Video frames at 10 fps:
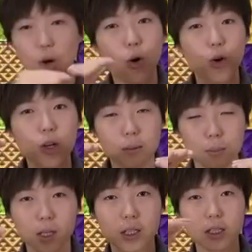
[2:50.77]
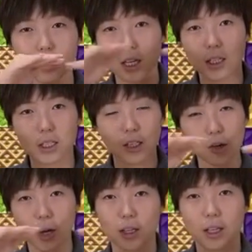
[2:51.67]
거의 비슷해진
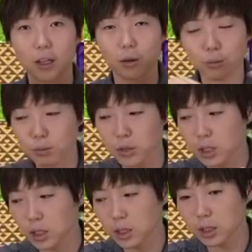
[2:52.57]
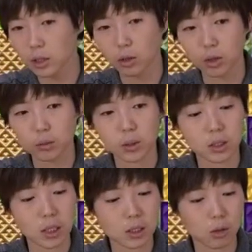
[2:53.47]
것 같아요. 품질 자체는 거의
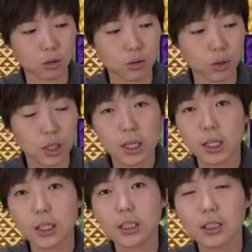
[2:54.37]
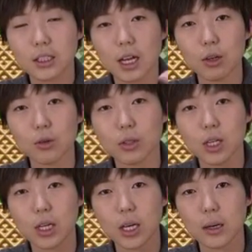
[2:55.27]
비슷해졌고 일단은
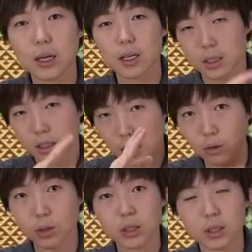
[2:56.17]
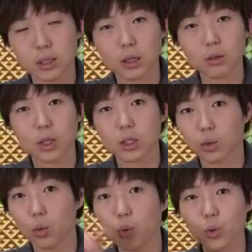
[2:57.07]
사용자가 사용할 때 사용하는
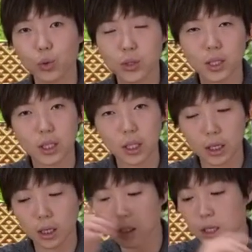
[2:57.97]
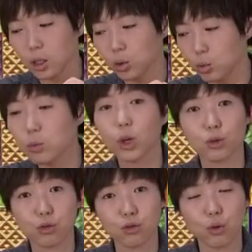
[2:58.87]
온도 세팅이 좀 더
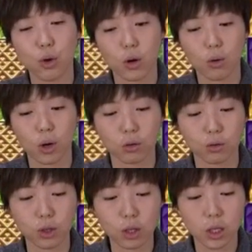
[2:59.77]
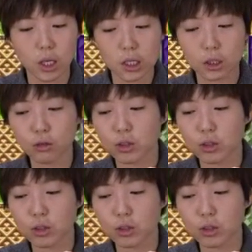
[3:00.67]
중요한 것 같고요. 그리고